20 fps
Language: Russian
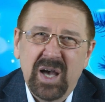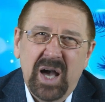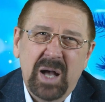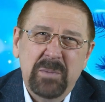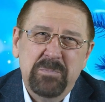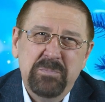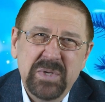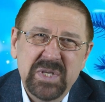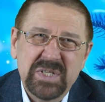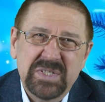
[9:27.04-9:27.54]

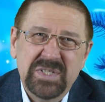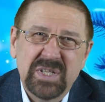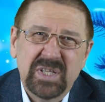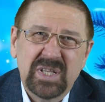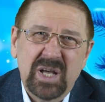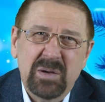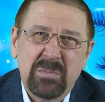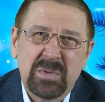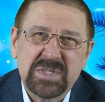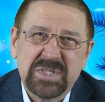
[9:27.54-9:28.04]
а песни
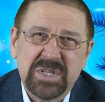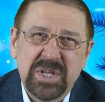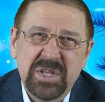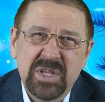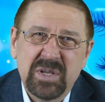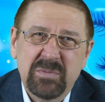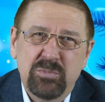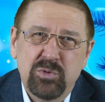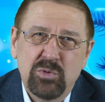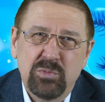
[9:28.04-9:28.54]
на
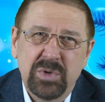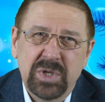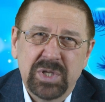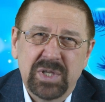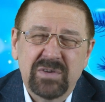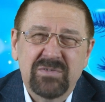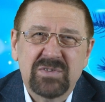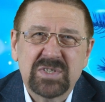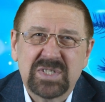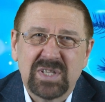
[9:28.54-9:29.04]
обозрение
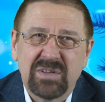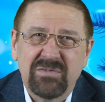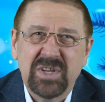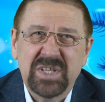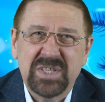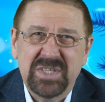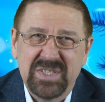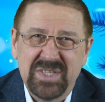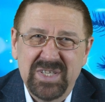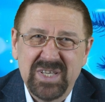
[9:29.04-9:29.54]
публики
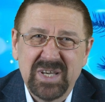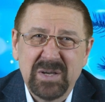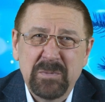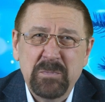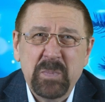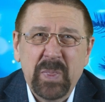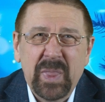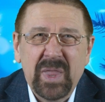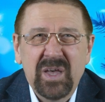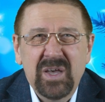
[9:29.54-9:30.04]
выставлять те,
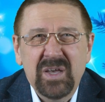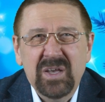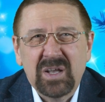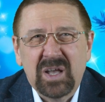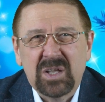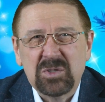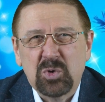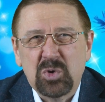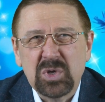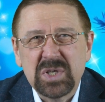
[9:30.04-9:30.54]

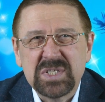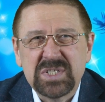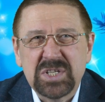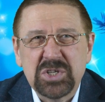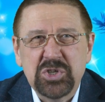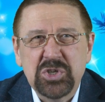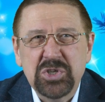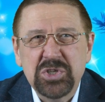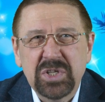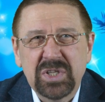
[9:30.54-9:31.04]
которые
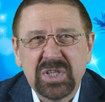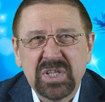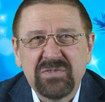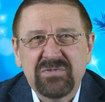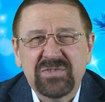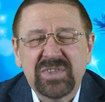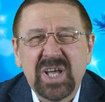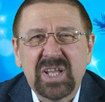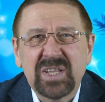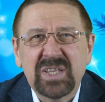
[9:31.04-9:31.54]
сочинены
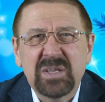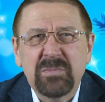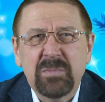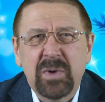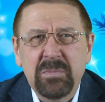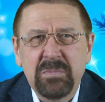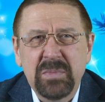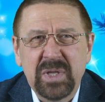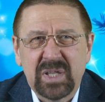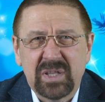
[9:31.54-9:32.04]
в данный
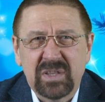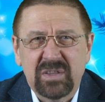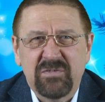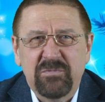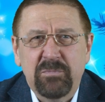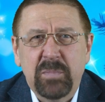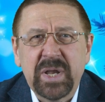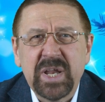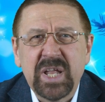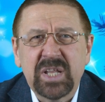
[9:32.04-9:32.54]
момент
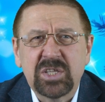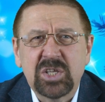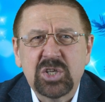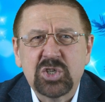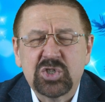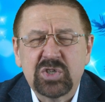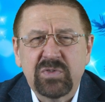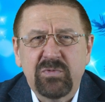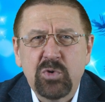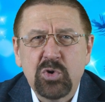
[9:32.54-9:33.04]
в порядке
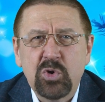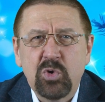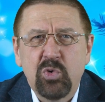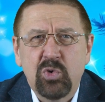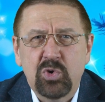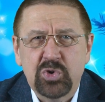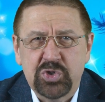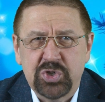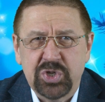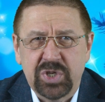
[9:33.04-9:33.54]
живой
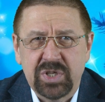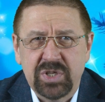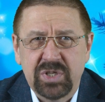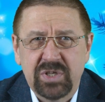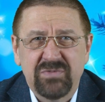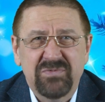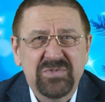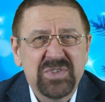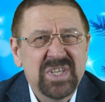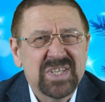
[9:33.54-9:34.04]
очереди,
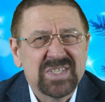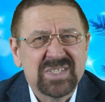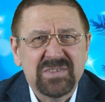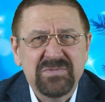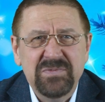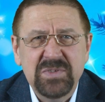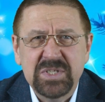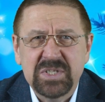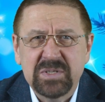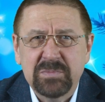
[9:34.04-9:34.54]
вне
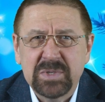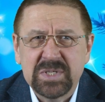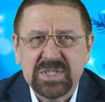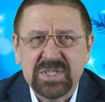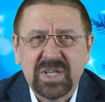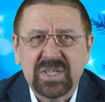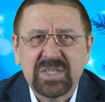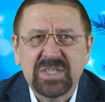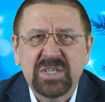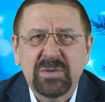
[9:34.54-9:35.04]

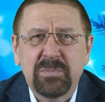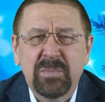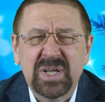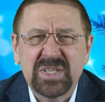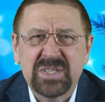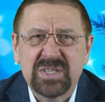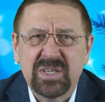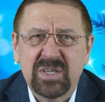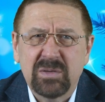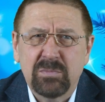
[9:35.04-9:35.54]
зависимости от
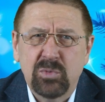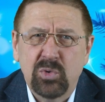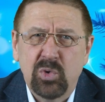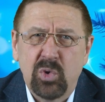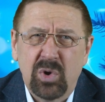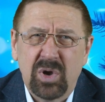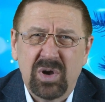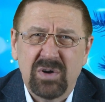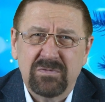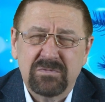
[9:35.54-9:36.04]
тематики
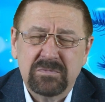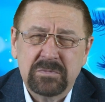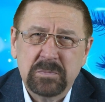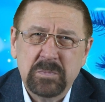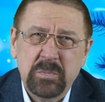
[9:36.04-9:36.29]
блогов.